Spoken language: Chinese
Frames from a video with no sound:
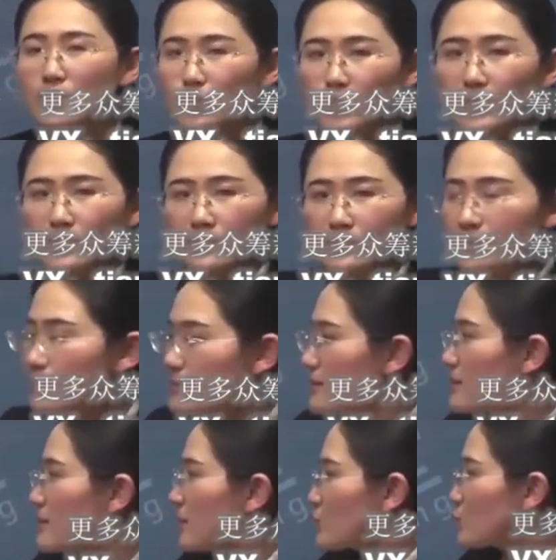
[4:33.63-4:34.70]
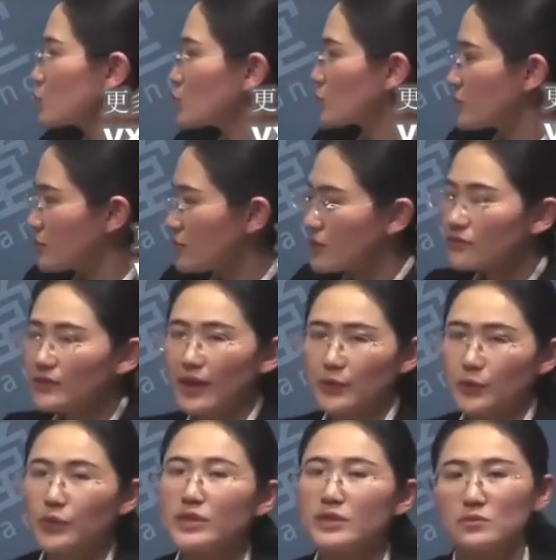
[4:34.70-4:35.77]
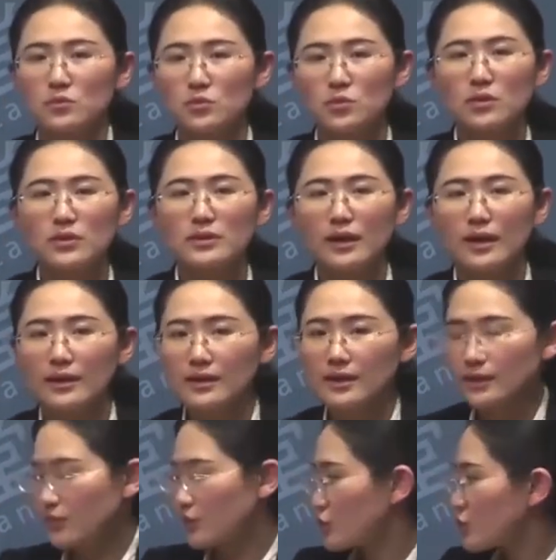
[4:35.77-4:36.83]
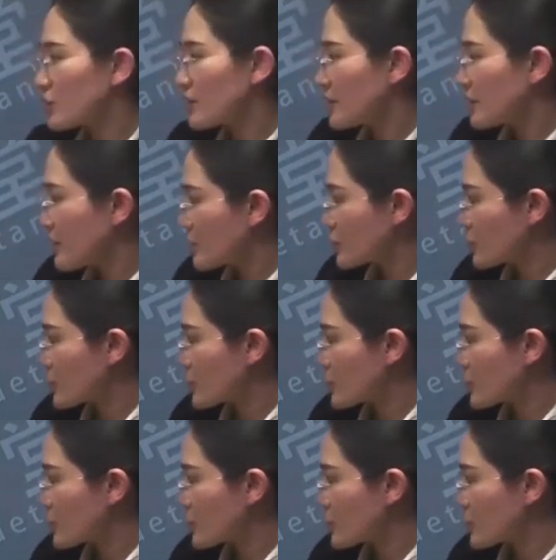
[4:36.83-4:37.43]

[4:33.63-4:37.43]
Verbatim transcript: 所以刺激天枢穴的方法有很多的。那这里呢，